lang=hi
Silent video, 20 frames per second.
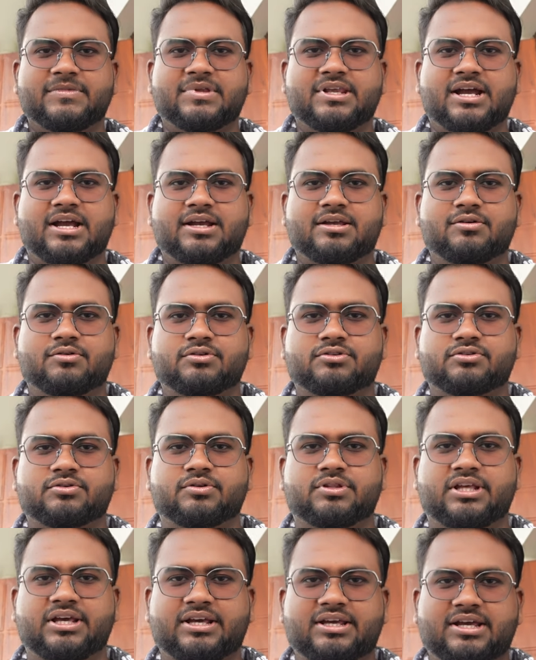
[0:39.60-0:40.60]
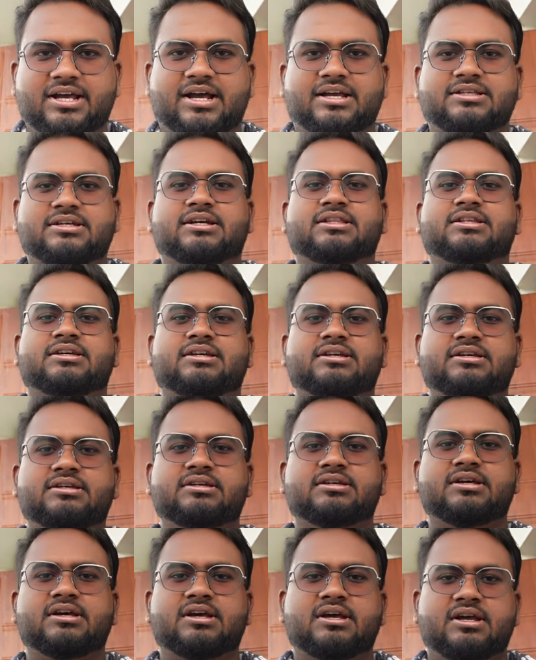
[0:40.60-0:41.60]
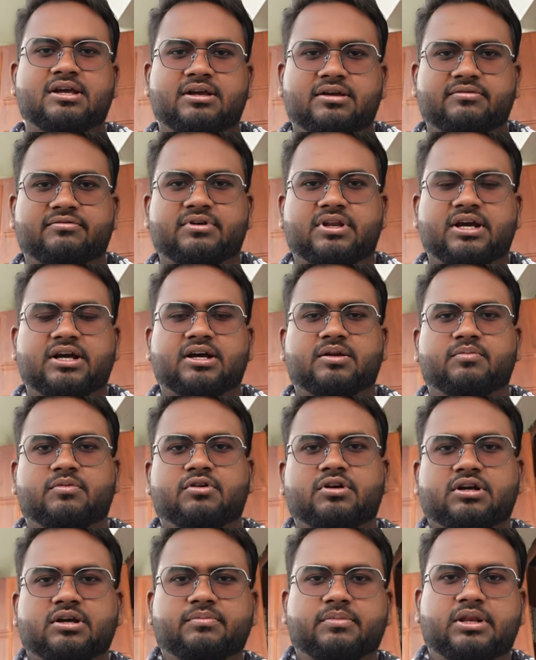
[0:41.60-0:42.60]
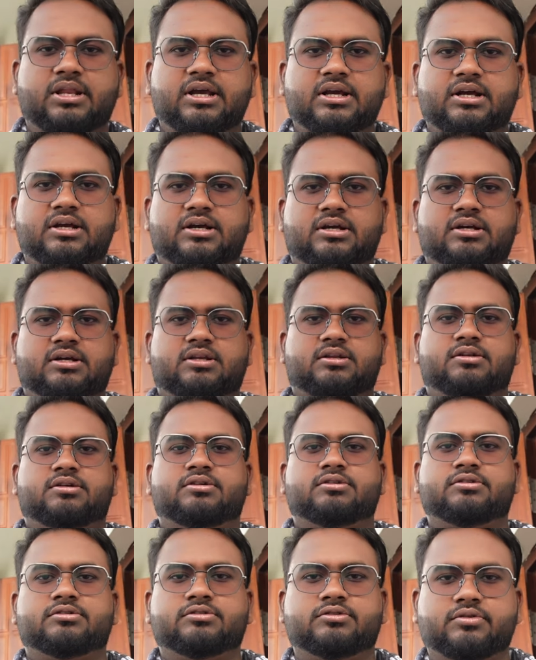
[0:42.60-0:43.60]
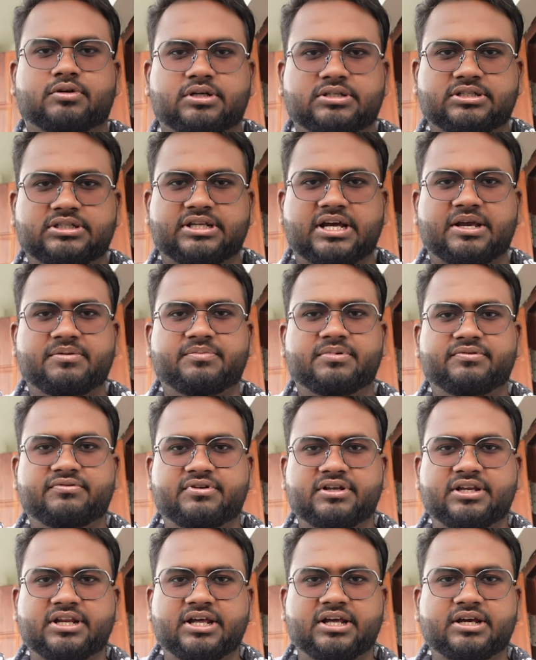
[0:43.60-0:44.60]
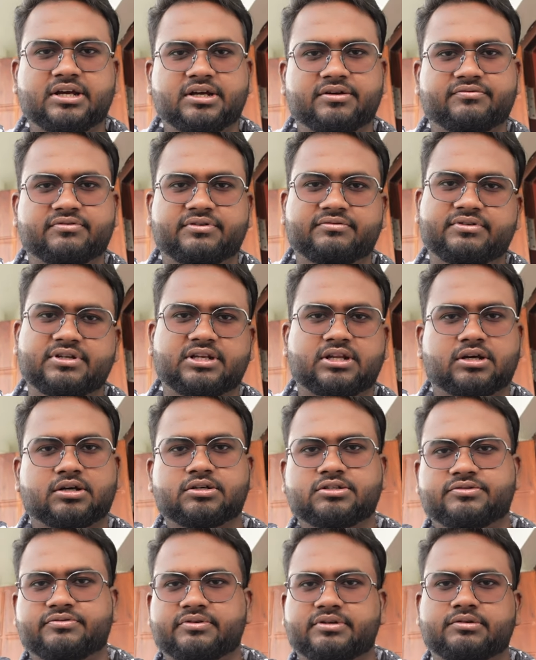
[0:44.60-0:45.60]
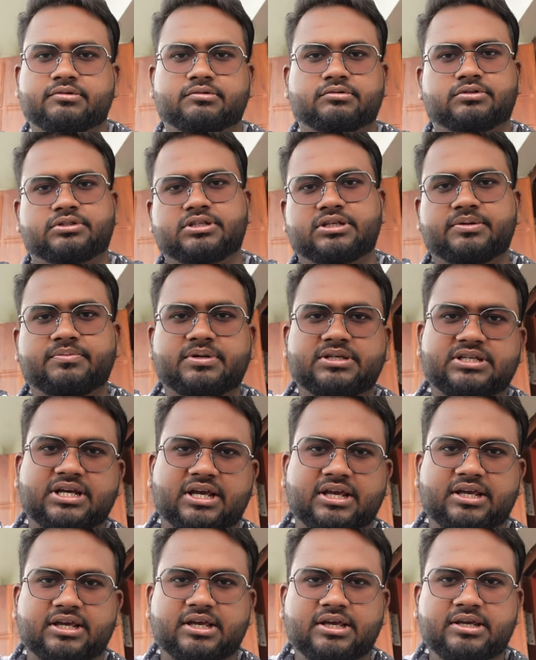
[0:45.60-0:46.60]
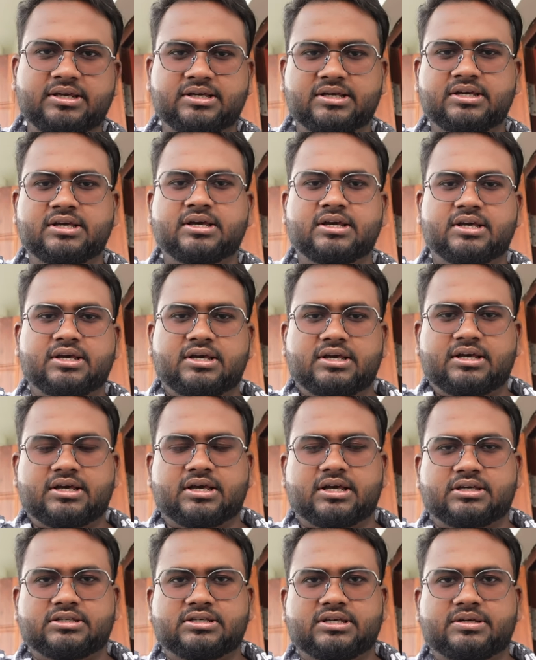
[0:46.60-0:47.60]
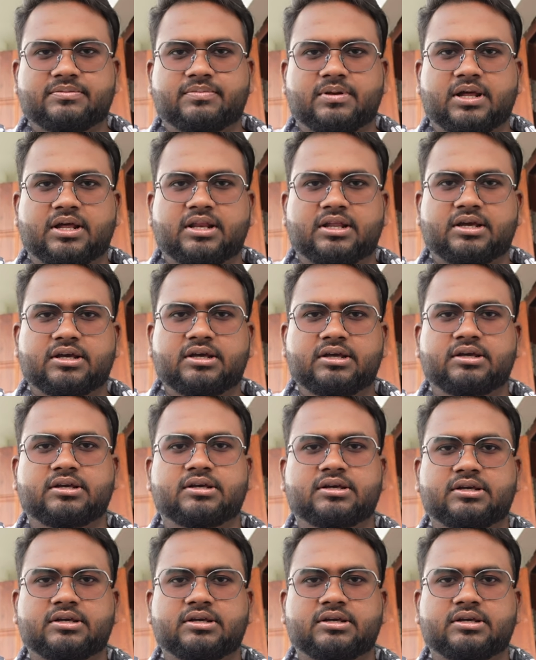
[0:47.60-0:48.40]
ताकि उसको देख के आ जाते हैं फिर अगर मौका मिलेगा अगर थोड़ा सा टाइम भी फ्री रहेगा फिफ्टीन अगस्त फिर उस दिन भी जाएंगे ऐसे ही प्लान है